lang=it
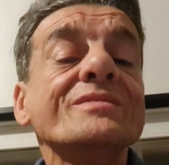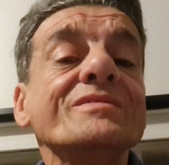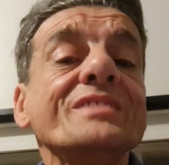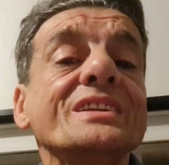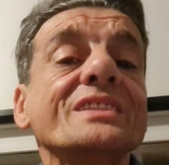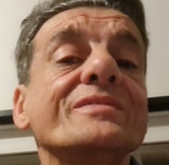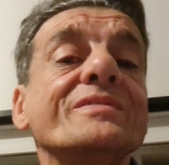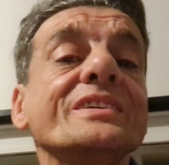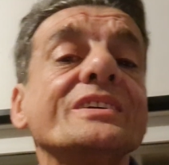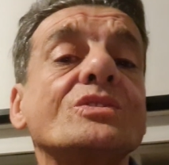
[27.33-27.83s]

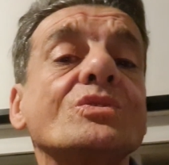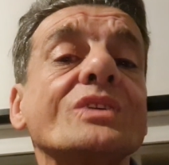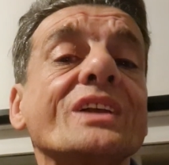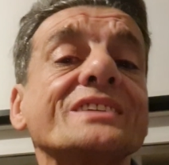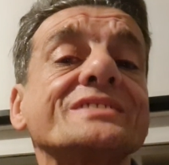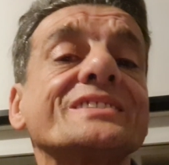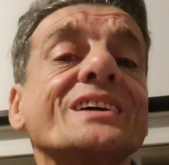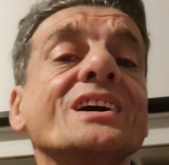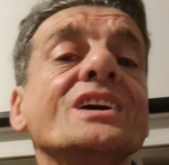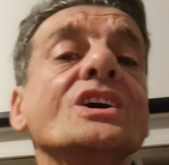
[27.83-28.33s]
viene
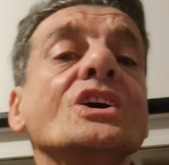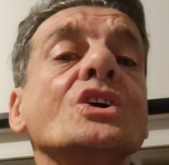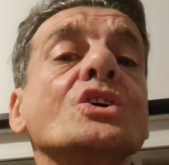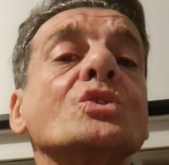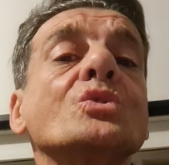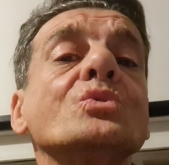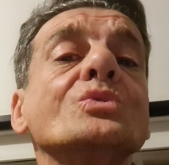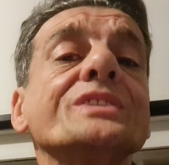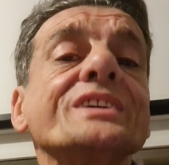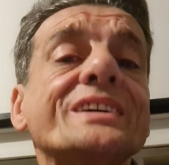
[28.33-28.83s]
veicolata
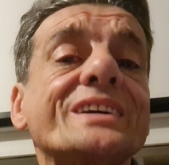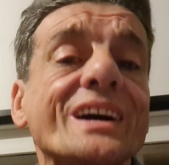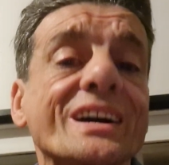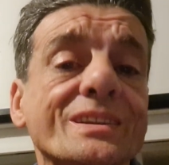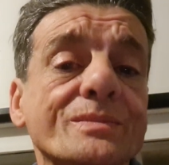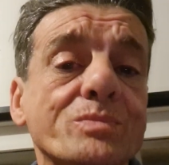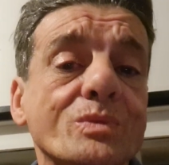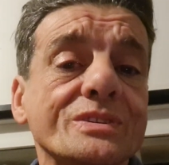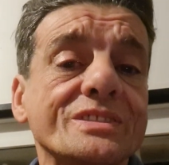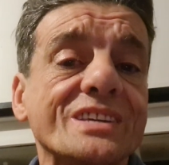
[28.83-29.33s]
con i
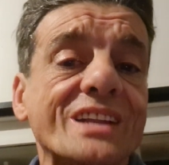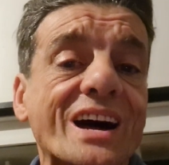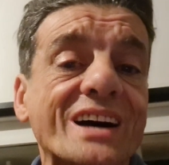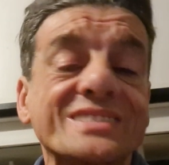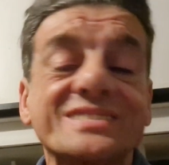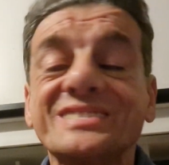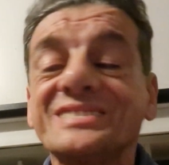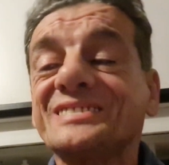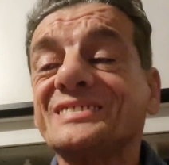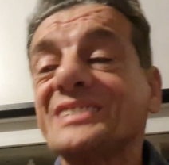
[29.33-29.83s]

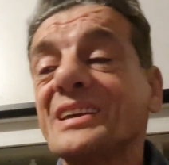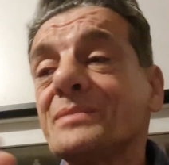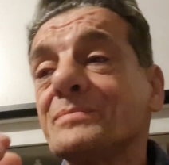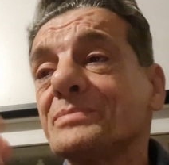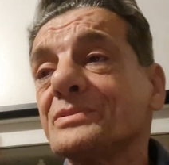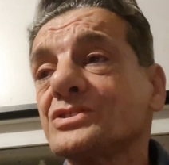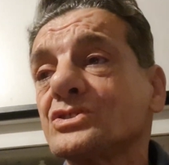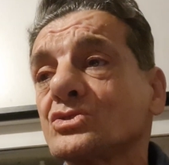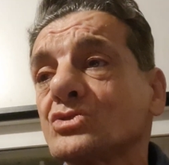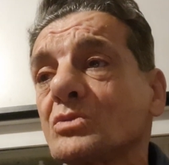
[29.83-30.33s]
carboidrati,
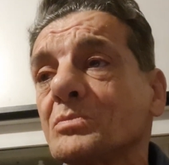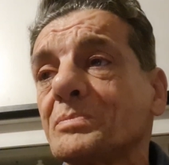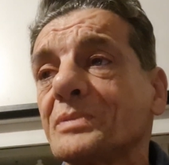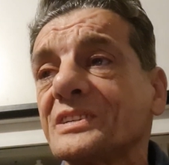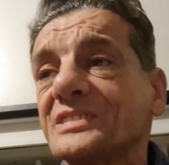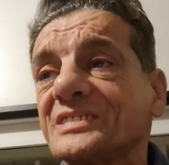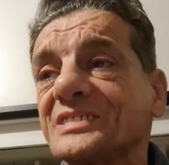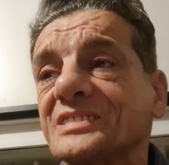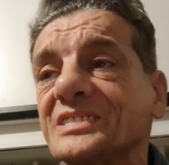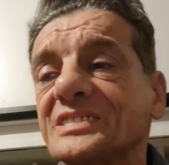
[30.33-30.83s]
semplici o
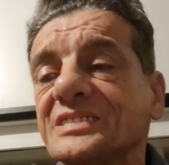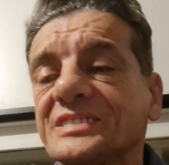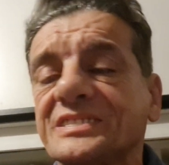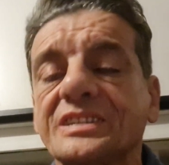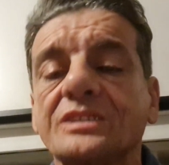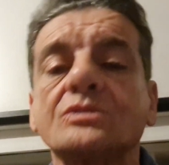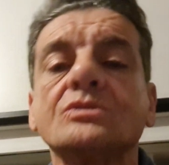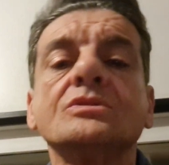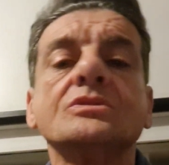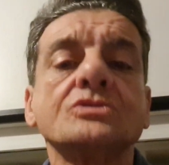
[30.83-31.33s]
complessi che
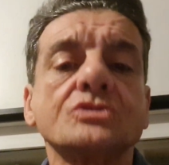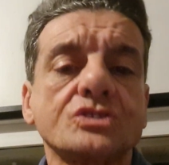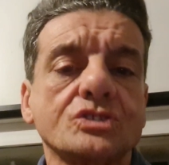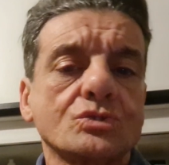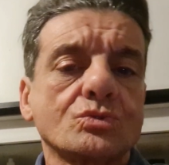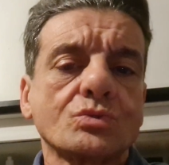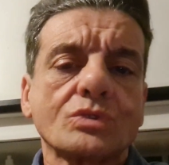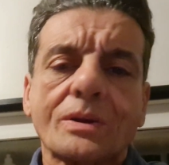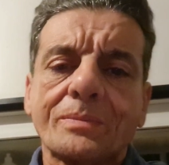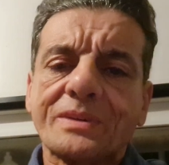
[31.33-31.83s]
siano,
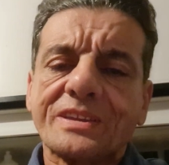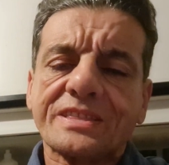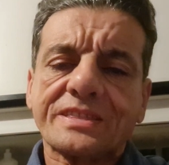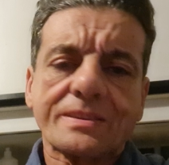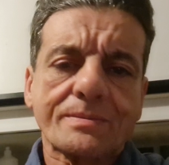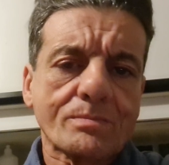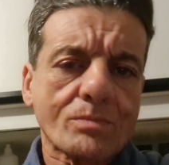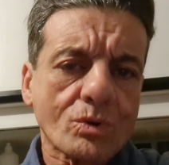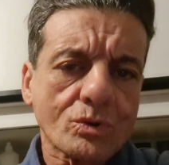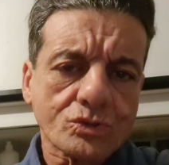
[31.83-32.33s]

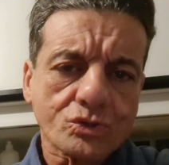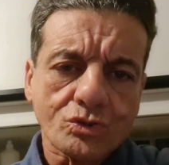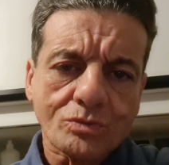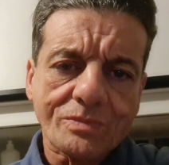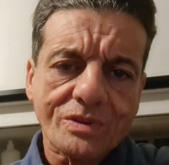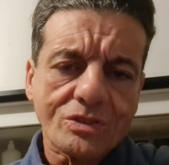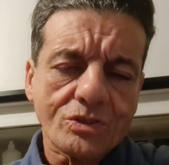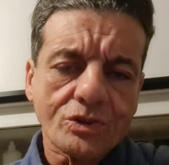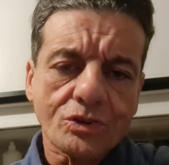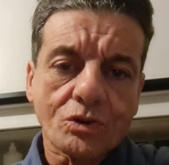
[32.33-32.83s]
sicuramente
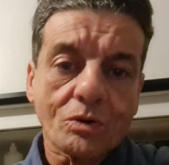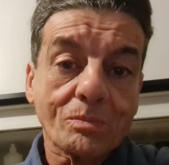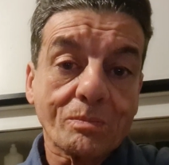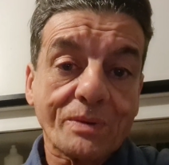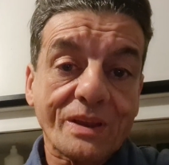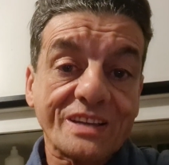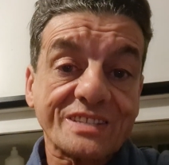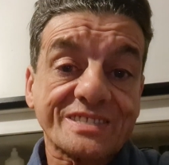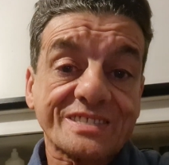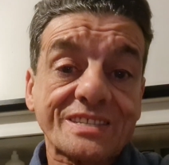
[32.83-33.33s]
molto meglio i
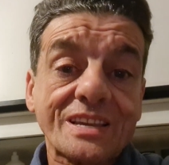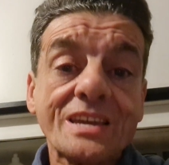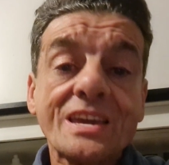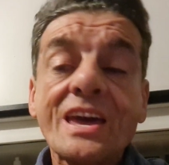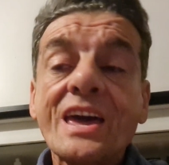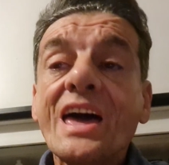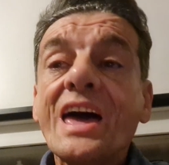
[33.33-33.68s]
complessi.